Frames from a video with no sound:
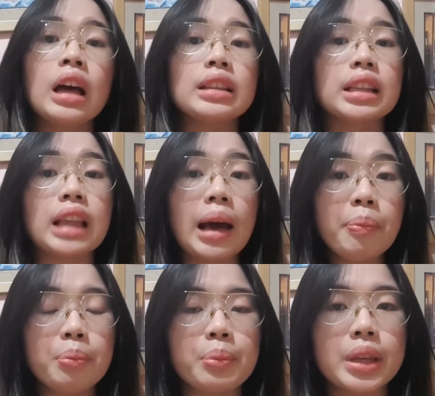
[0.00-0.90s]

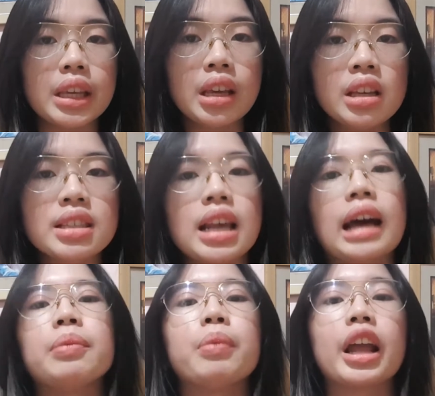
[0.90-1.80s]
Tetapi saat
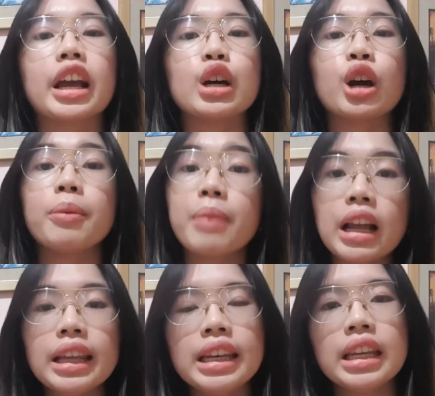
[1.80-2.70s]
mereka
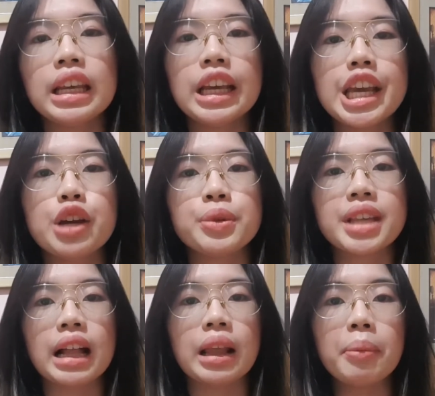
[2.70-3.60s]
kembali nih ke
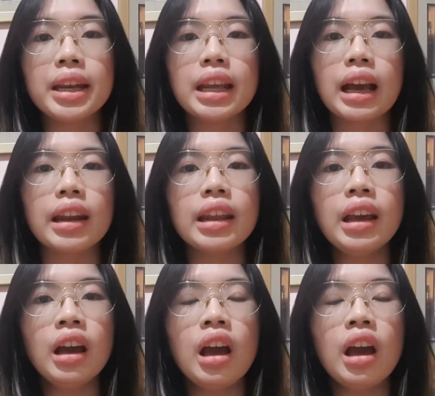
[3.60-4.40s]
Yerusalem adik-adik,